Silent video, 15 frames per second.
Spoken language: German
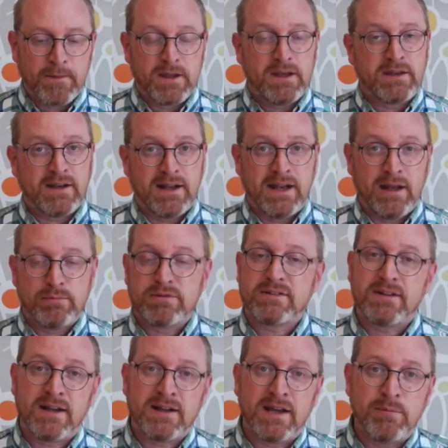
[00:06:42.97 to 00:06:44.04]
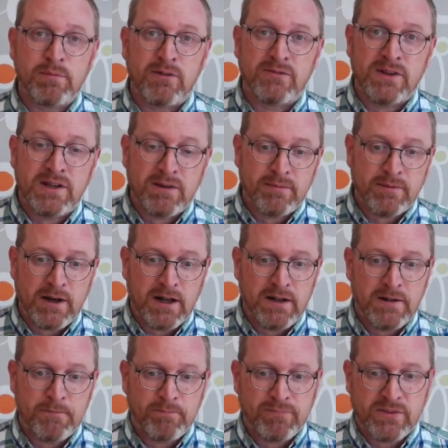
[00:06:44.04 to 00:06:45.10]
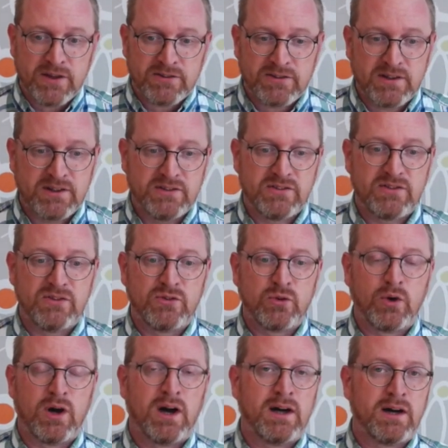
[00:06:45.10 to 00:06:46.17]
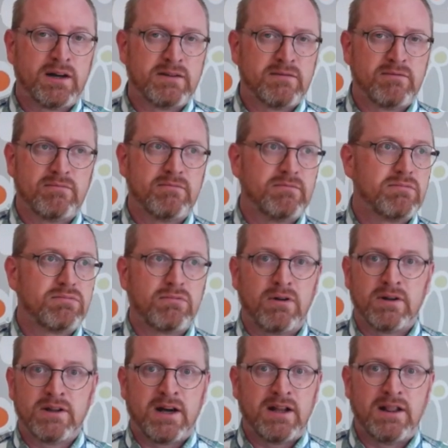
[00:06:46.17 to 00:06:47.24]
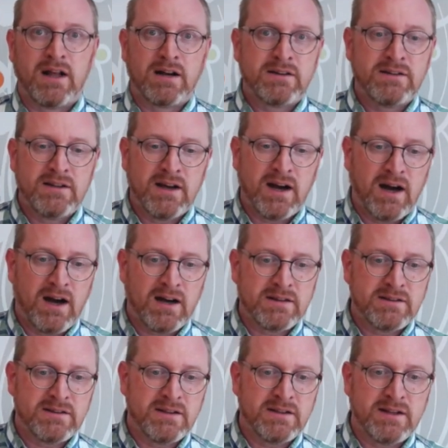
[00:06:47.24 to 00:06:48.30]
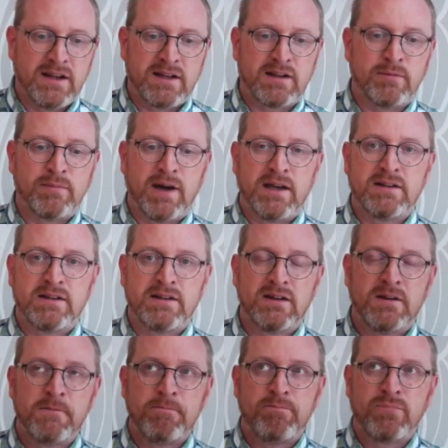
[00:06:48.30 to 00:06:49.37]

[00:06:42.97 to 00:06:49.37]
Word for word: Ich erlebe es leider immer wieder mal, dass Christen sogar oh, nach langen Jahren in einer Gemeinde